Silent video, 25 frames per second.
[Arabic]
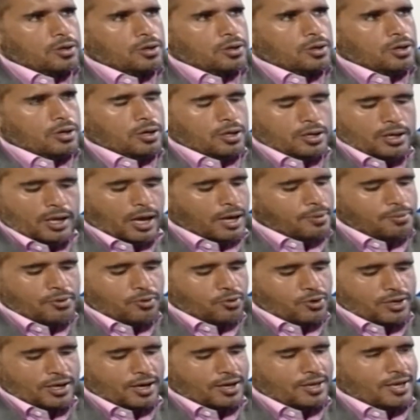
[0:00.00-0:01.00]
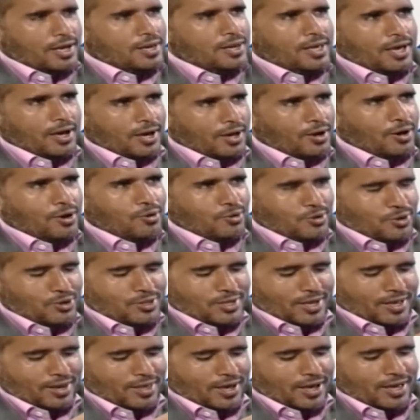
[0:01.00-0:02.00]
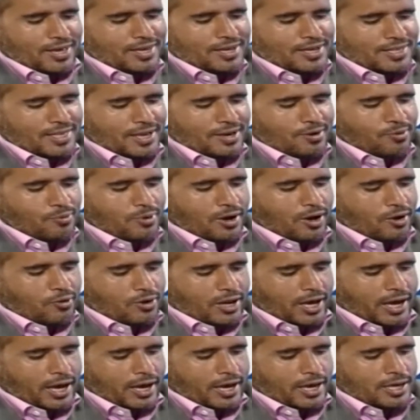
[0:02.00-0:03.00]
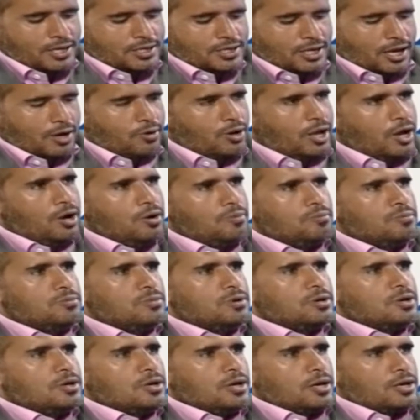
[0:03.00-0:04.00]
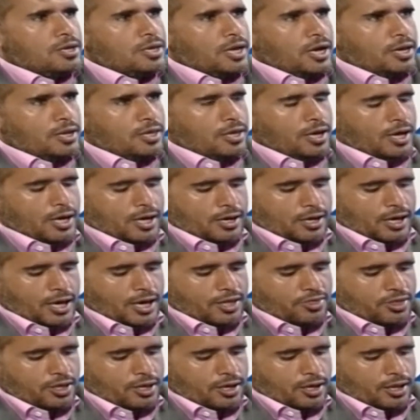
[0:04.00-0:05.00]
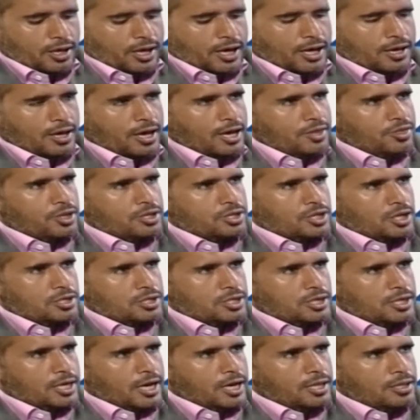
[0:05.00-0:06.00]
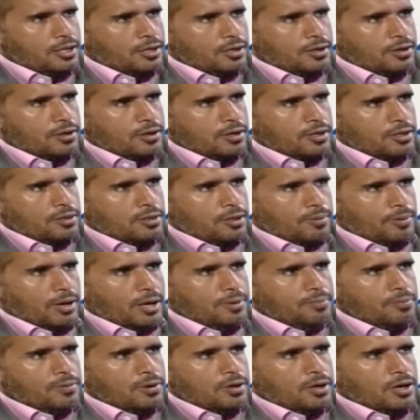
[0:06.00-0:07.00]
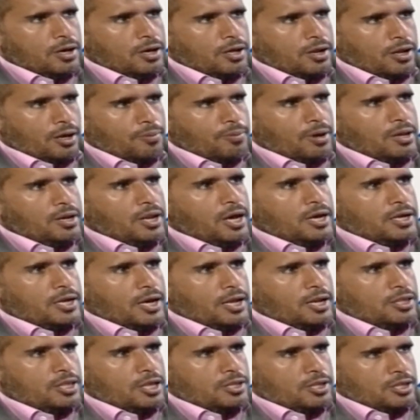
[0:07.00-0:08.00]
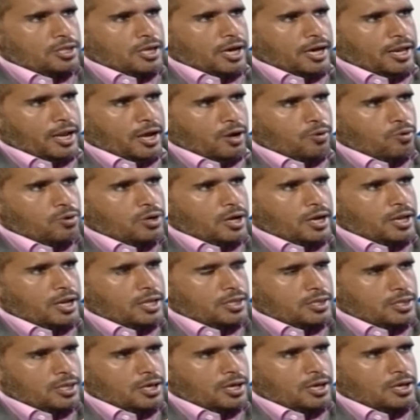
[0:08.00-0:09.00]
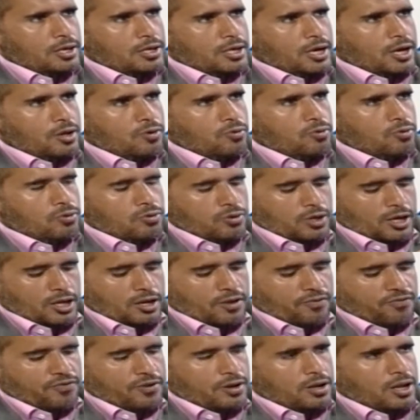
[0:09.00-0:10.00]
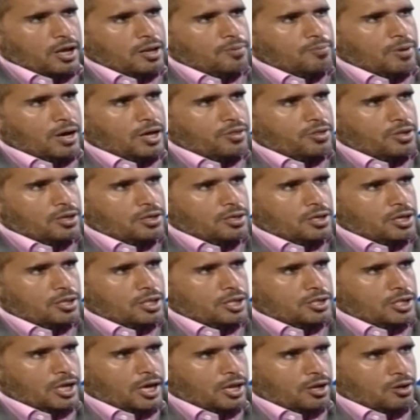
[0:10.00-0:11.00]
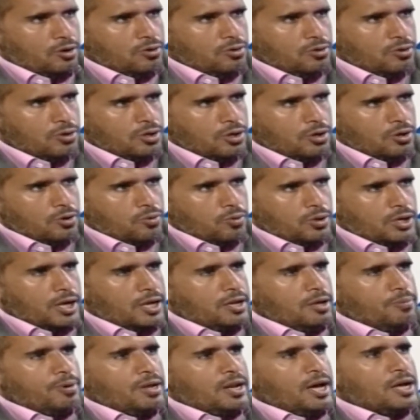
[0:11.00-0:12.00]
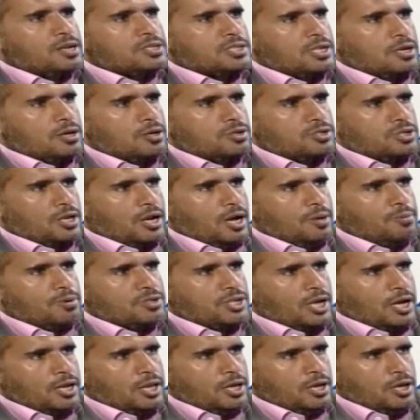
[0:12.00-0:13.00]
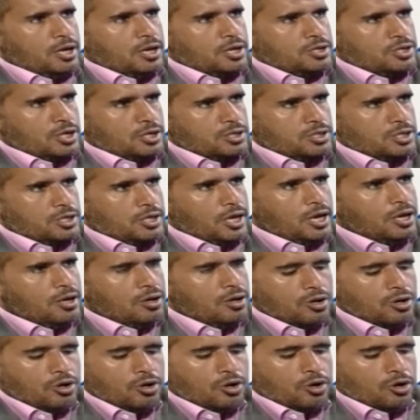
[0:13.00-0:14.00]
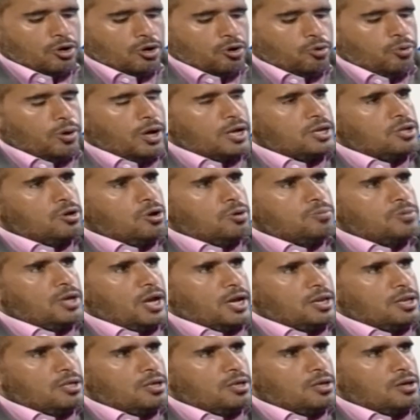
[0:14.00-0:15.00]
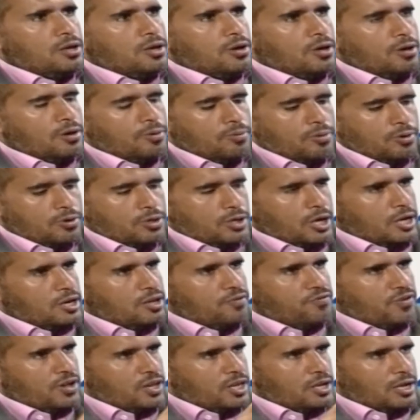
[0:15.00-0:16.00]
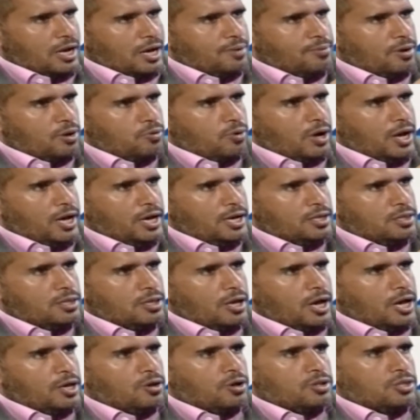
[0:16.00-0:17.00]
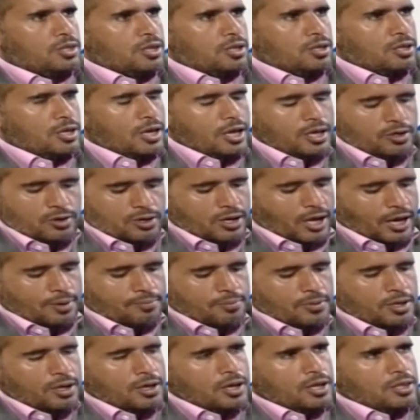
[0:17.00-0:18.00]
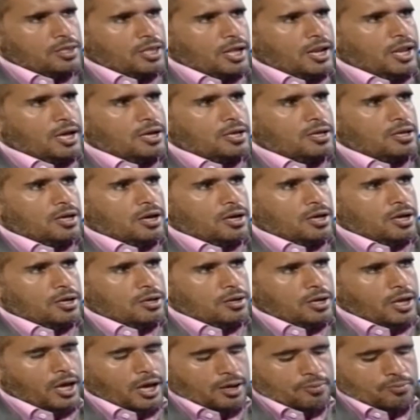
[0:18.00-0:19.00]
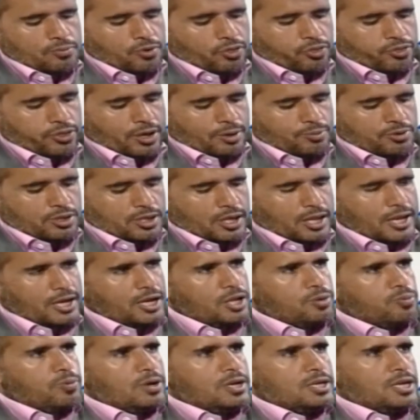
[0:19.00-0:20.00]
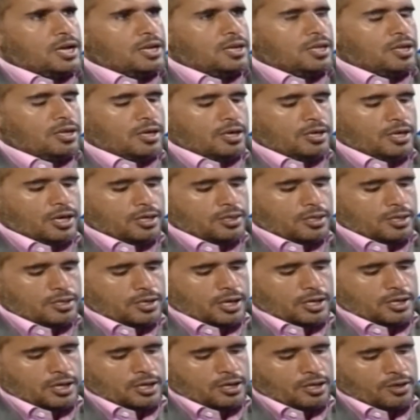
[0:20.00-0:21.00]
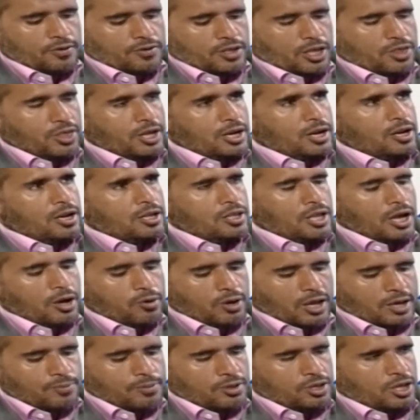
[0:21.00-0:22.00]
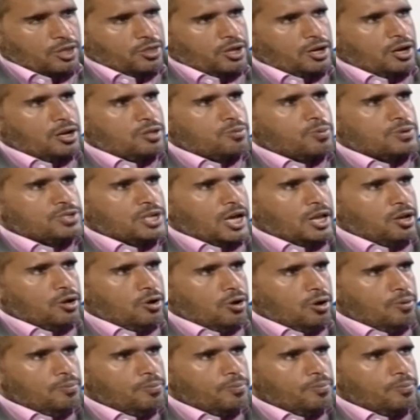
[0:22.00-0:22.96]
نعم هو يعني يعني حقيقة هم هؤلاء ايش هؤلاء هم يعني هذه هذه الشخصيات تمام رغم انها كانت تتصارع وكانت آه، كانوا يعني في الماضي يتصارعوا وكان عبارة عن صراع مصالح شخصية هو اليوم يعني آه، يعني فريق عمل واحد ايوه ايوه نعم هو المافيا نعم بالضبط تلاقت يعني هي يعني تضررت هؤلاء من تضررت مصالحهم